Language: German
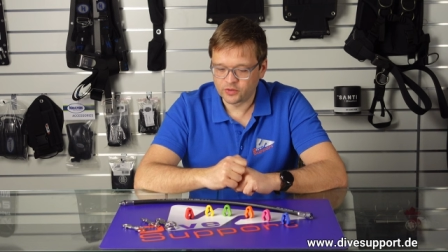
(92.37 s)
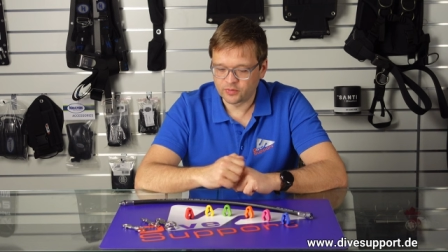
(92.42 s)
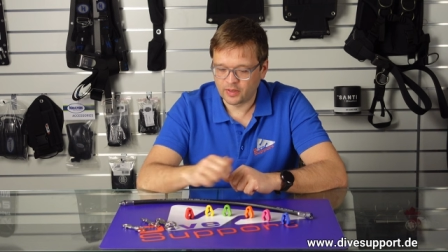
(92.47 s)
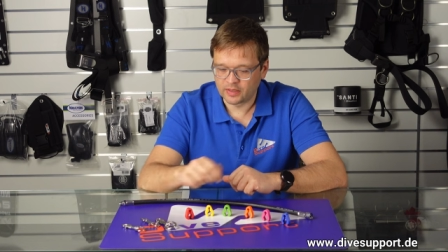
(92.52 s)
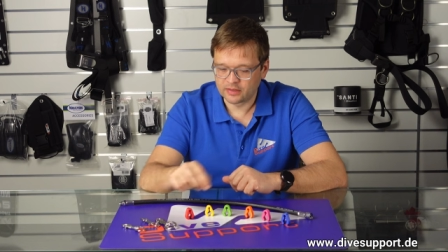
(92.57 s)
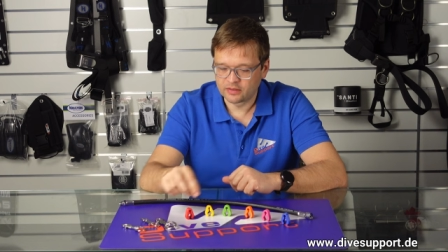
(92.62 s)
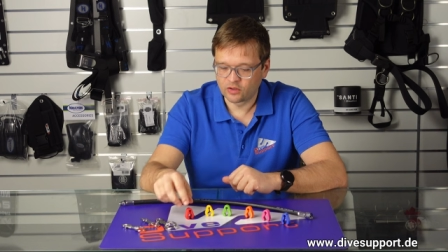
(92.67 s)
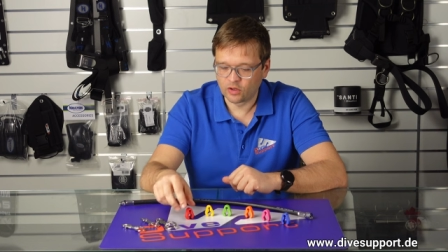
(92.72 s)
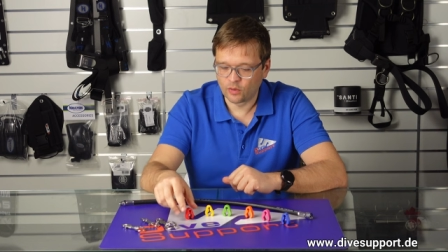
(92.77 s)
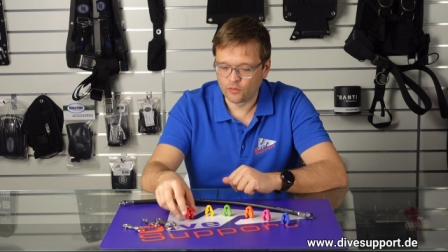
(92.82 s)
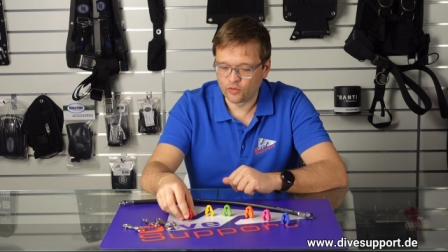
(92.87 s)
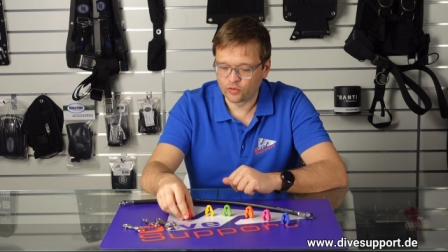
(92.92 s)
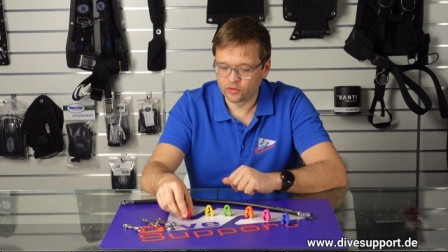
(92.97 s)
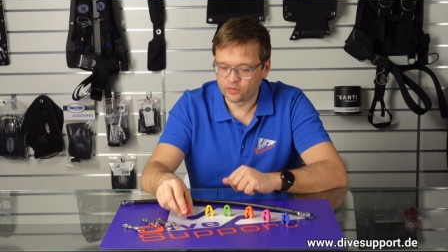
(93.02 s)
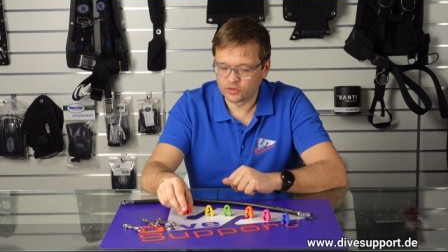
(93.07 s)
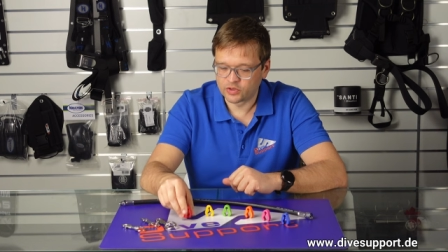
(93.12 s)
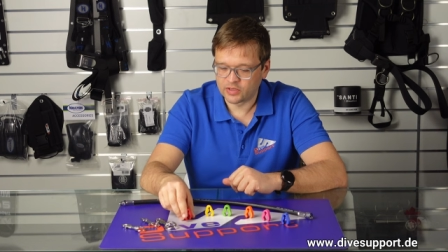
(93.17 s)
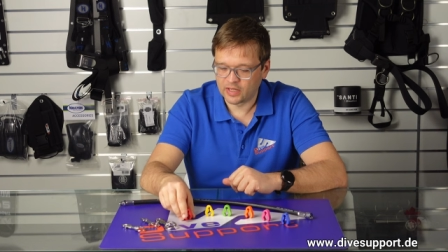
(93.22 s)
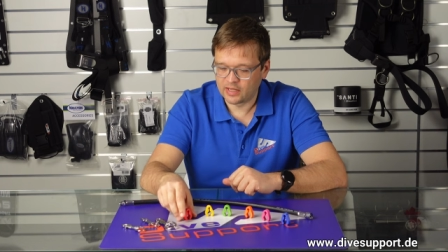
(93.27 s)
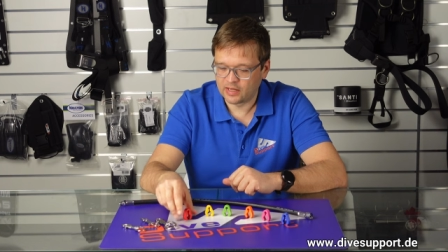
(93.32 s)
Schwarz können wir uns
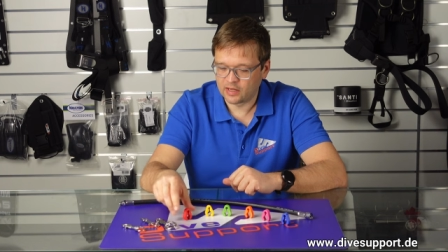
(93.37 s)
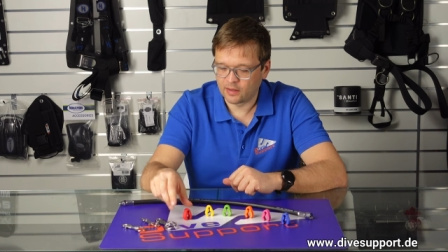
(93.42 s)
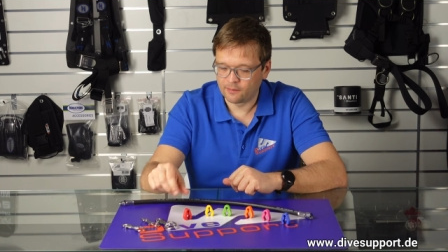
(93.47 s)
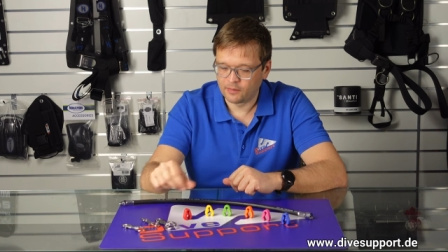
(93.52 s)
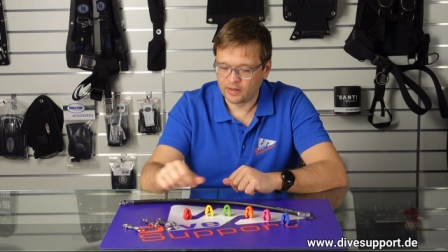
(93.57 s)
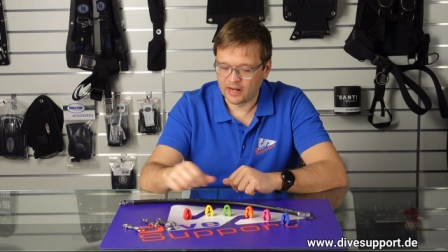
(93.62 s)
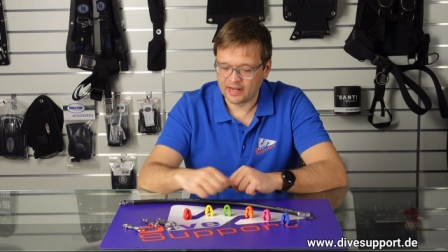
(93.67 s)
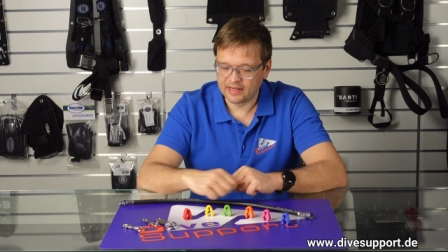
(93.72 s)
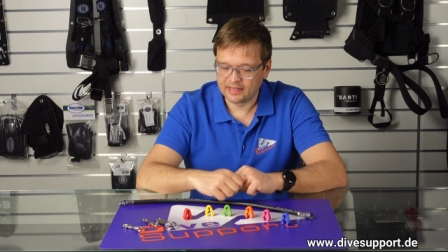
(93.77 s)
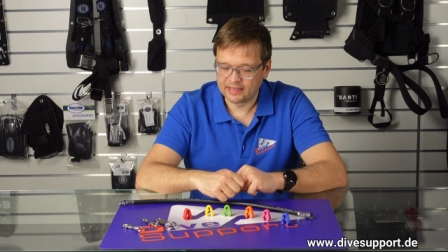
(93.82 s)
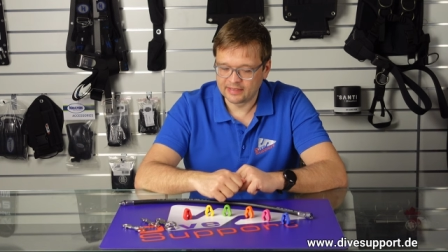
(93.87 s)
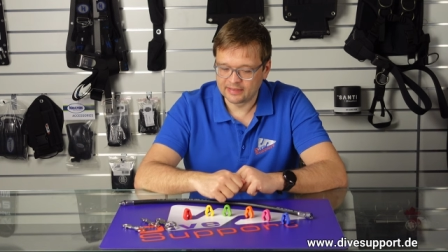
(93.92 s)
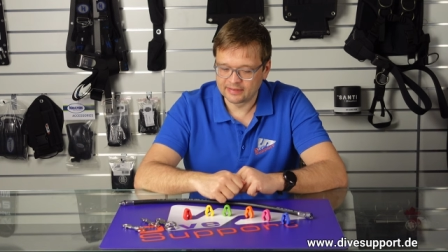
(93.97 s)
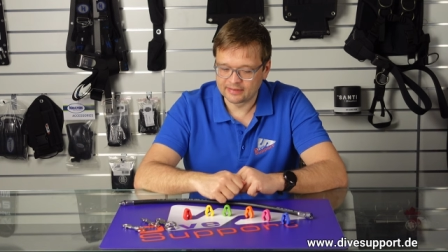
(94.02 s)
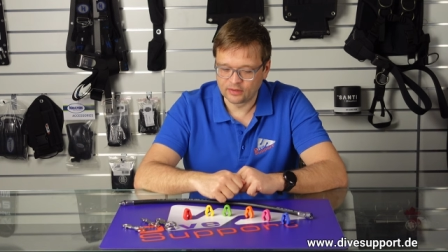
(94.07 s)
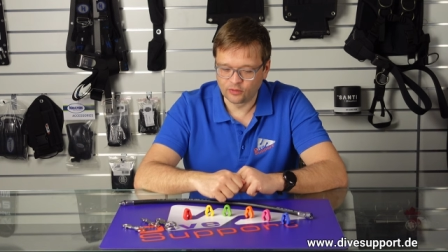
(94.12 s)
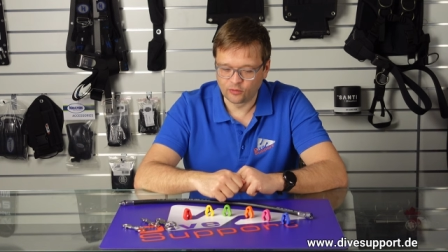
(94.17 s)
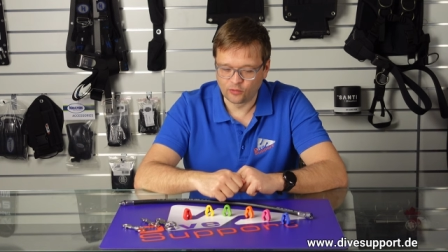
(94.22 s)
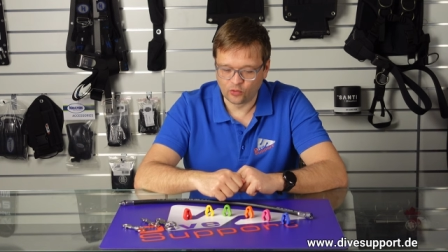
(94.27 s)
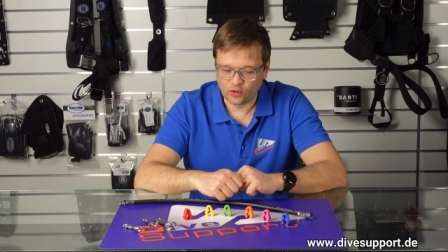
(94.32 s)
wahrscheinlich am
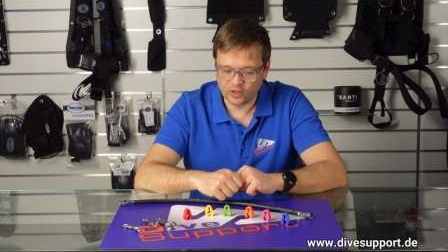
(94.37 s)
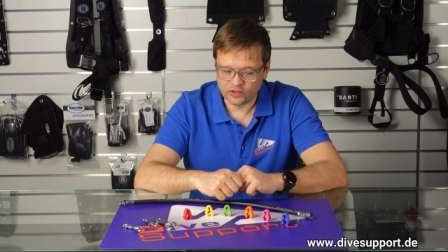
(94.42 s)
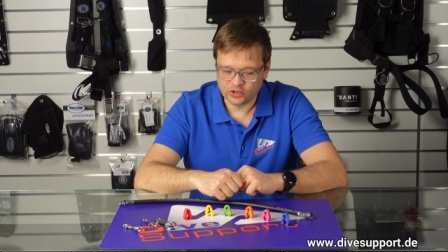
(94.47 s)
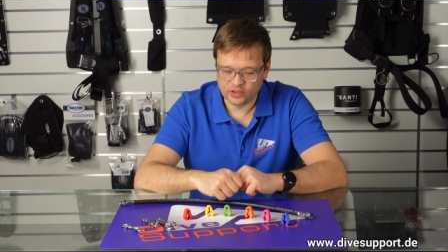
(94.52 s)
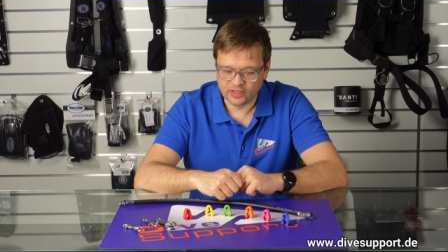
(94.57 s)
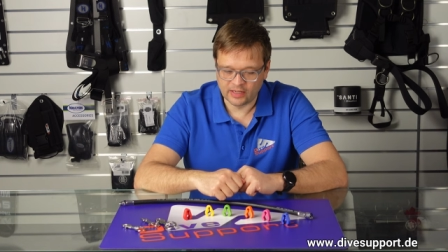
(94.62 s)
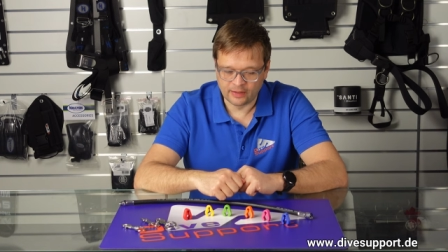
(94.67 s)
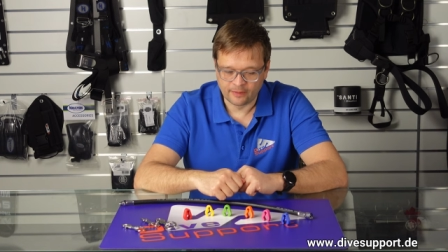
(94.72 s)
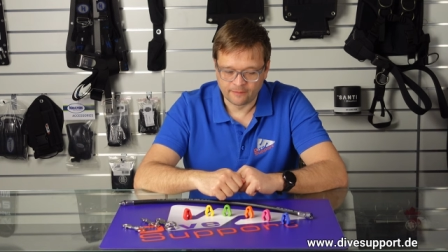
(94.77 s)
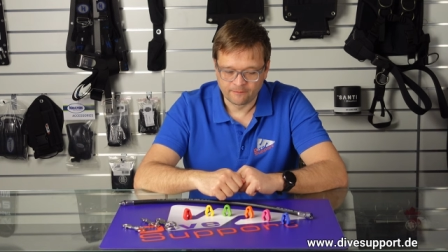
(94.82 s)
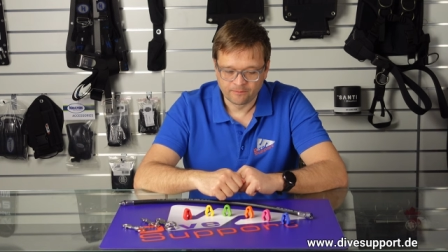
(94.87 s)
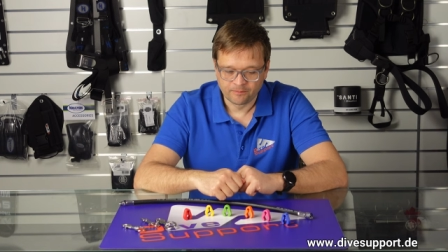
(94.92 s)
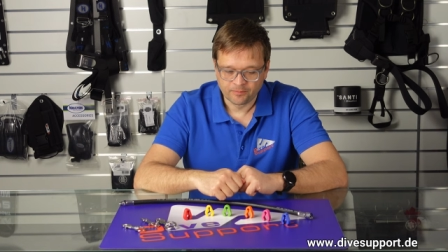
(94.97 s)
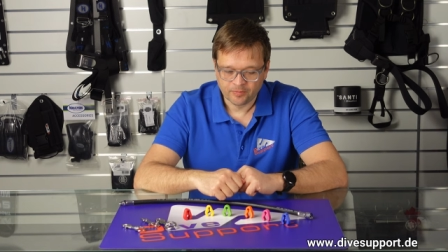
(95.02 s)
leichtesten vorstellen.